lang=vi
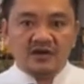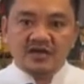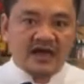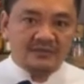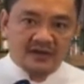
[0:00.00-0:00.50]
ở
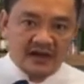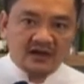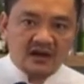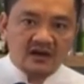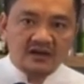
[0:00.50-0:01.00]
nhà mình đang
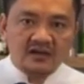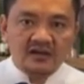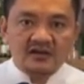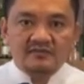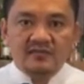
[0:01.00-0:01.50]
có đó
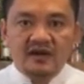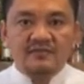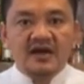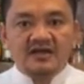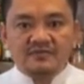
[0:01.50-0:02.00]
mình lấy
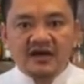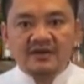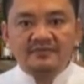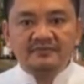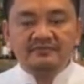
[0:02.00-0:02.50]
300
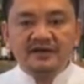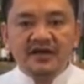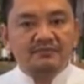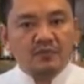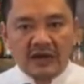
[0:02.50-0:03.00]
gram mình
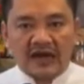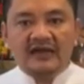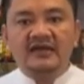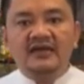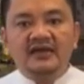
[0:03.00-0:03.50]
ngâm một
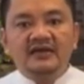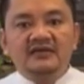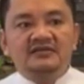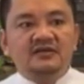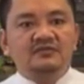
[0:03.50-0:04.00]
ngày
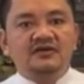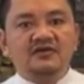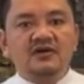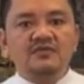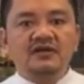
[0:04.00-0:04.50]
xong sau
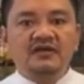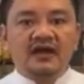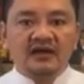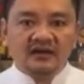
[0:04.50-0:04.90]
đó mình chắc